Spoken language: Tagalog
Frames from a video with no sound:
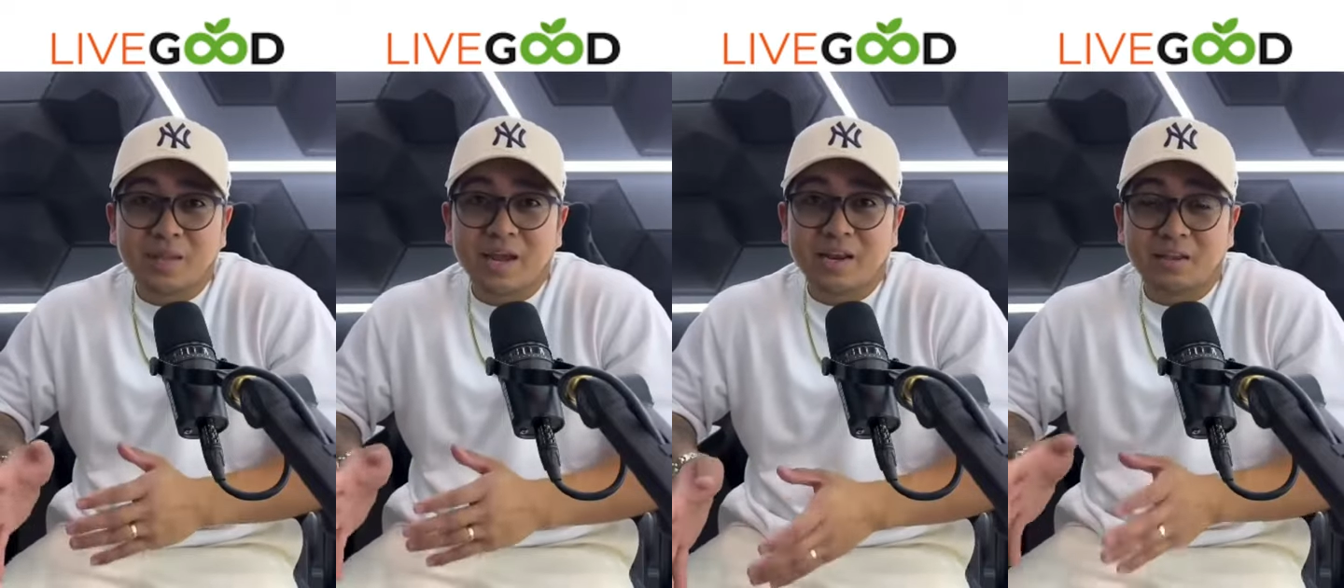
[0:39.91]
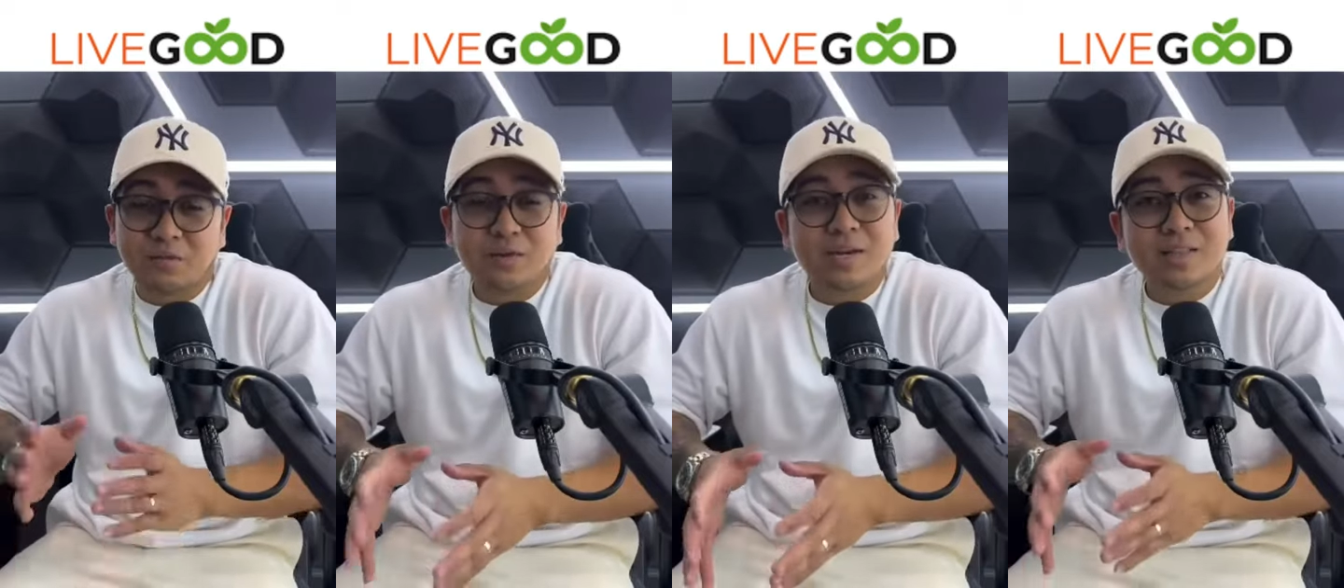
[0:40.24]
dahil
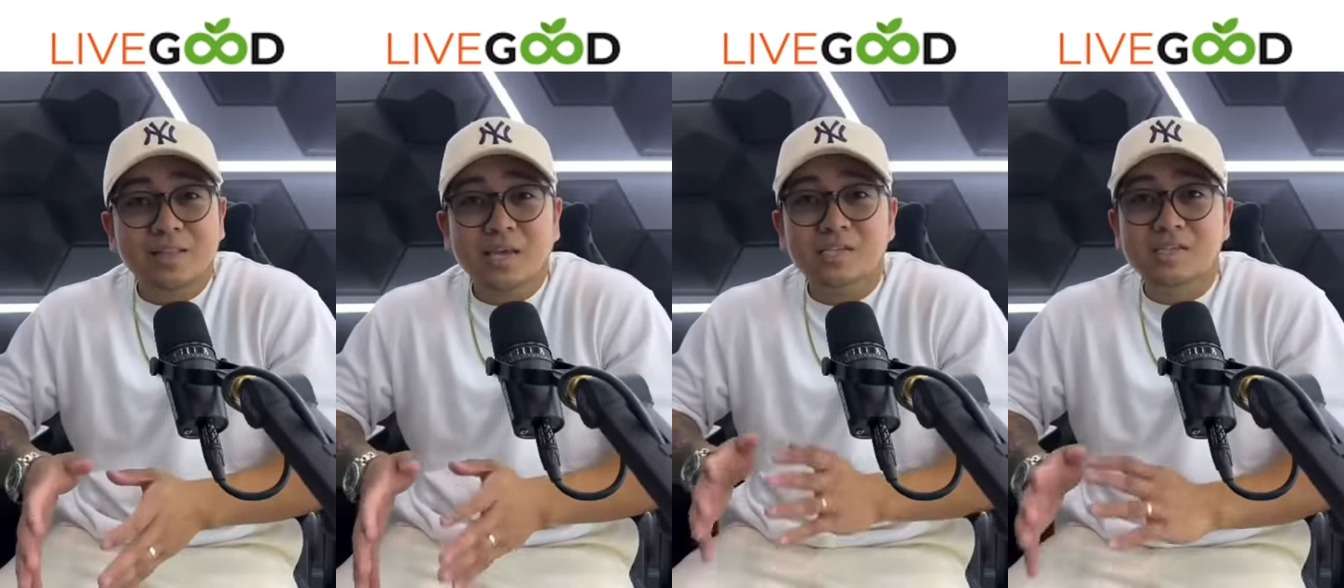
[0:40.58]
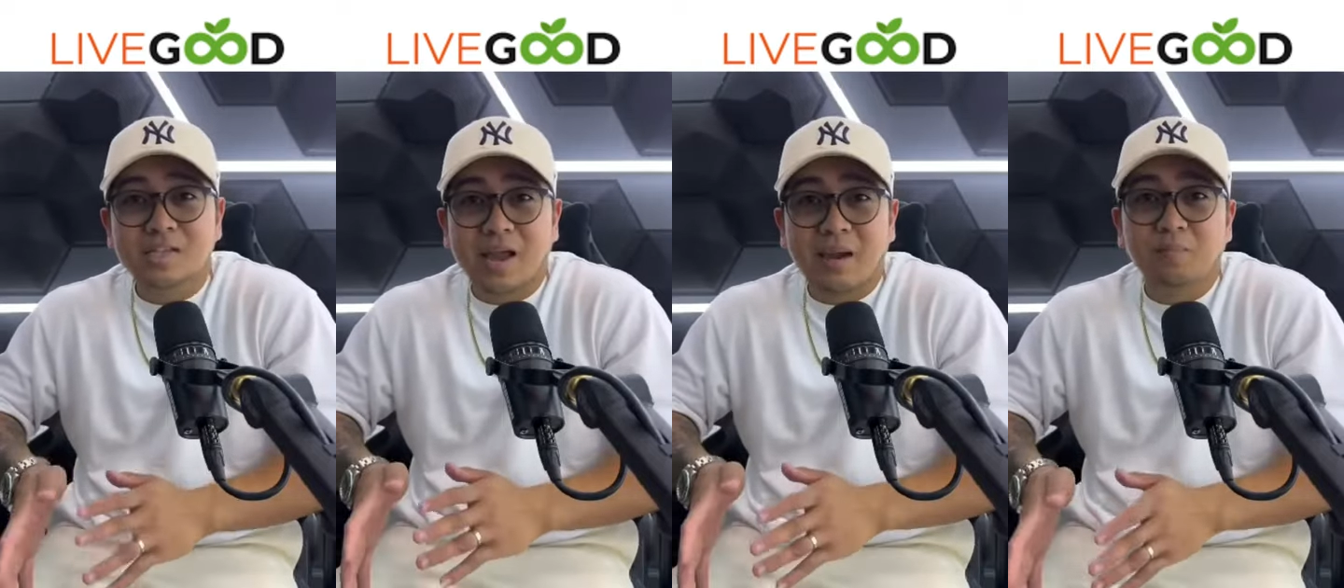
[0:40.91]
it really takes
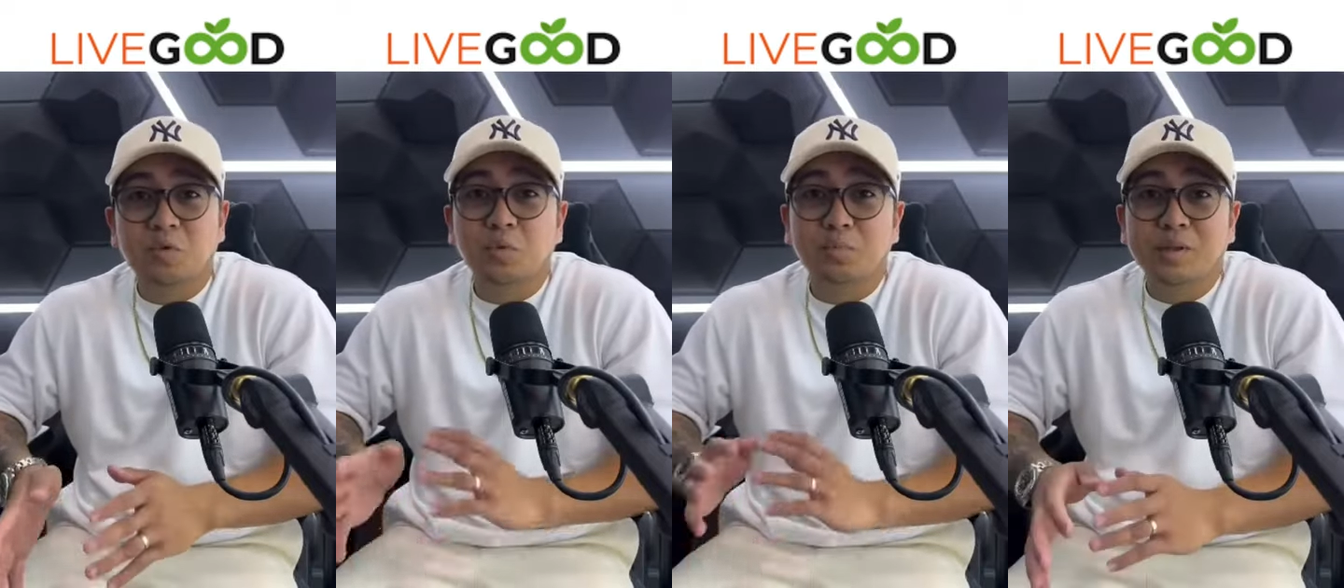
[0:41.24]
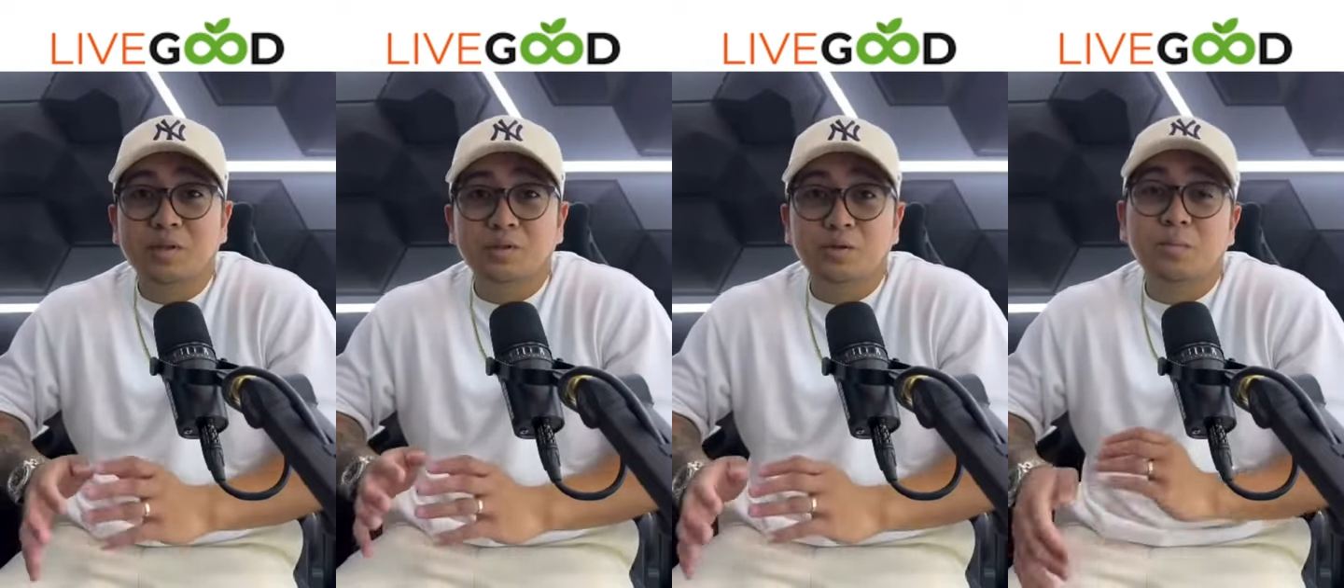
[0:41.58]
time to
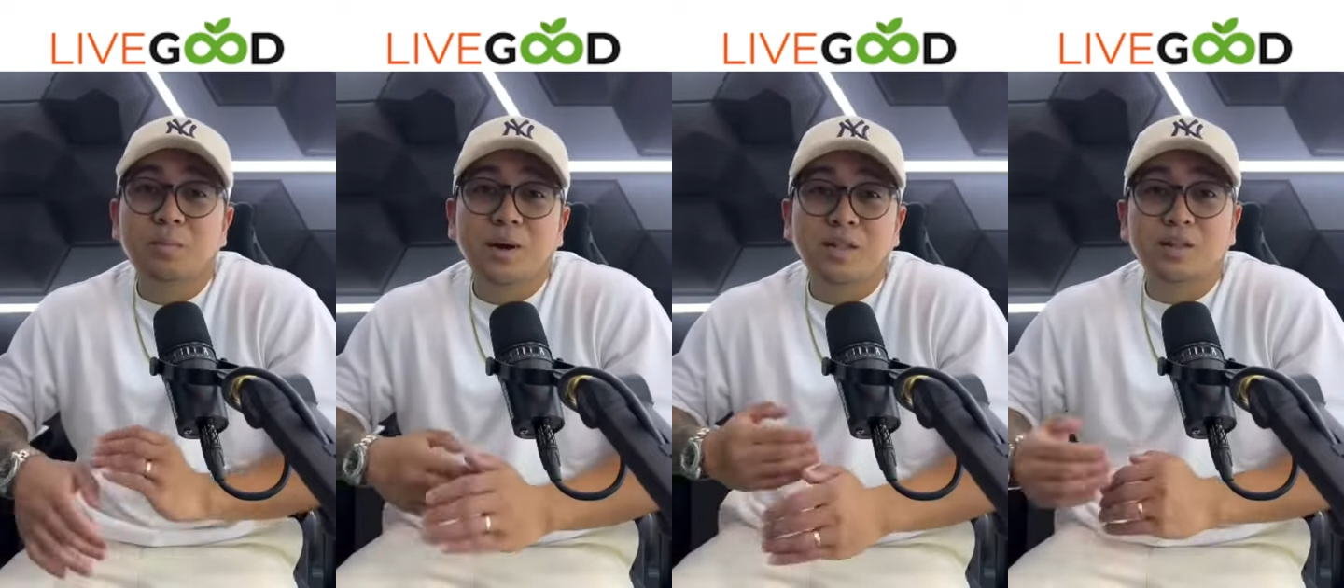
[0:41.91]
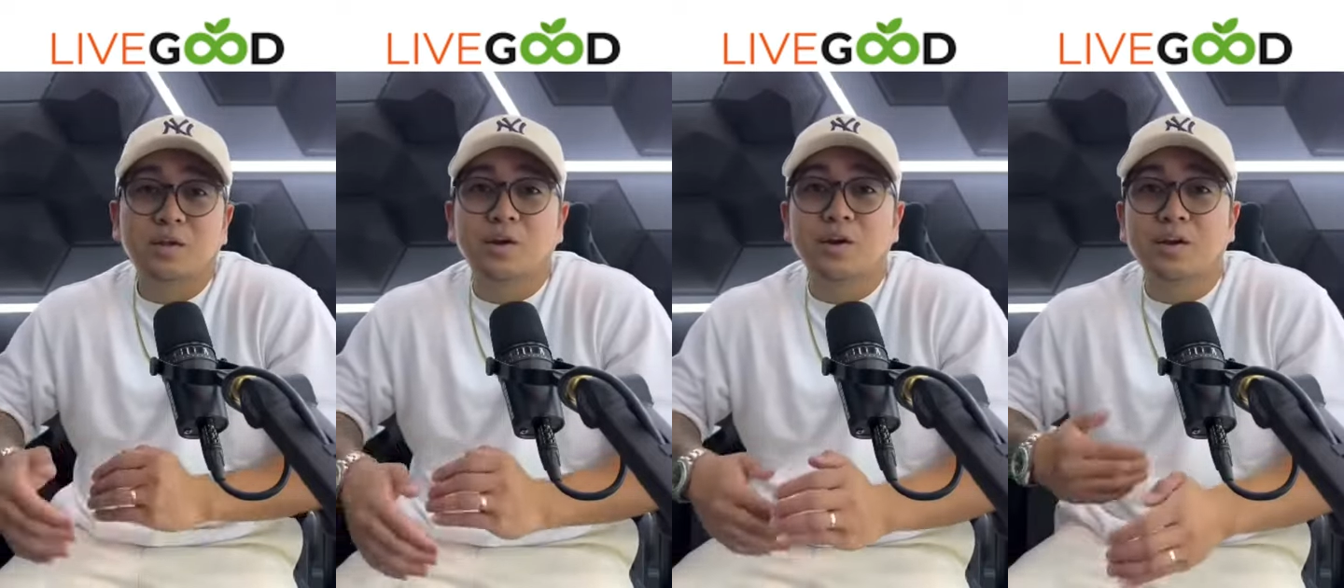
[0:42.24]
build yung
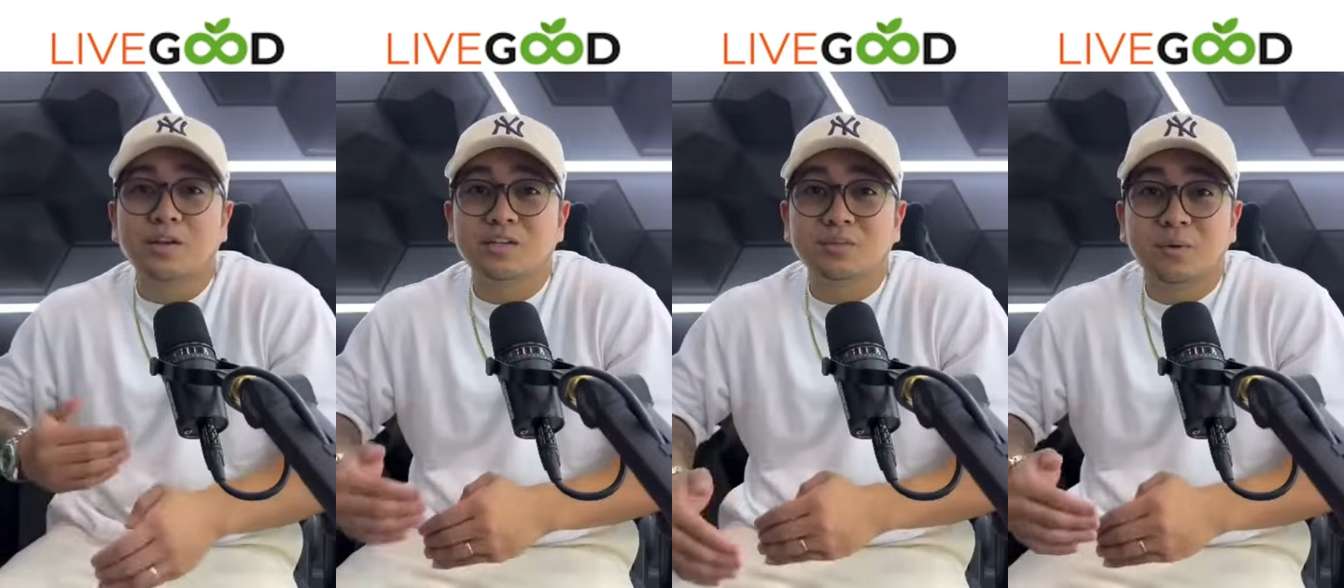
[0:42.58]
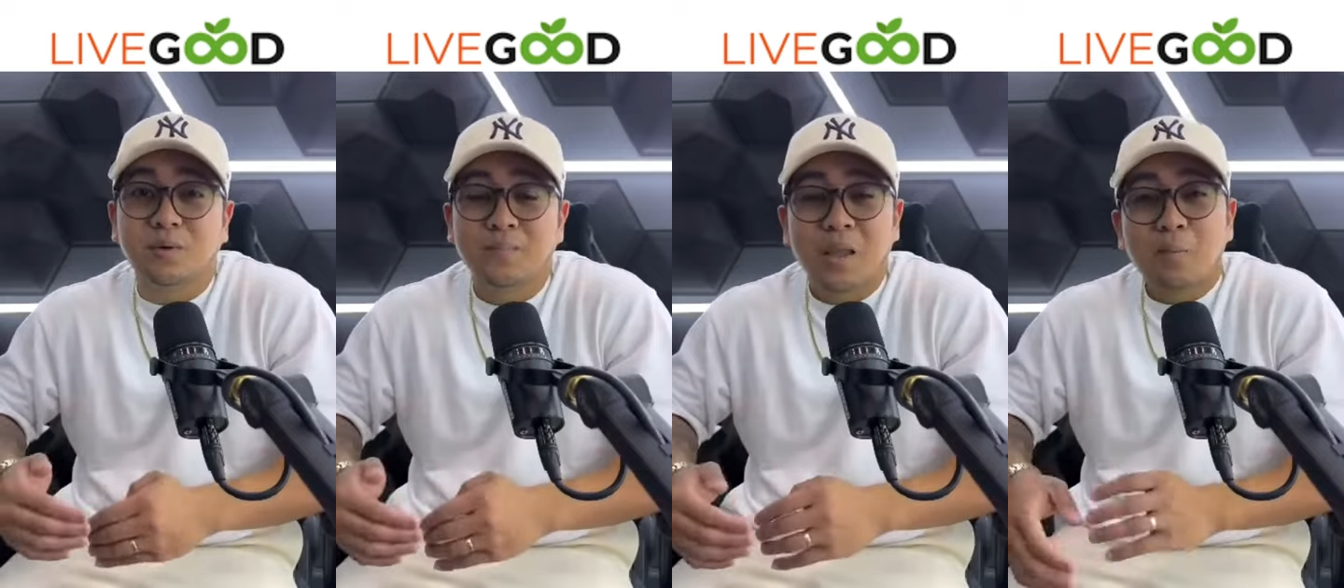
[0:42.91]
monthly earnings mo.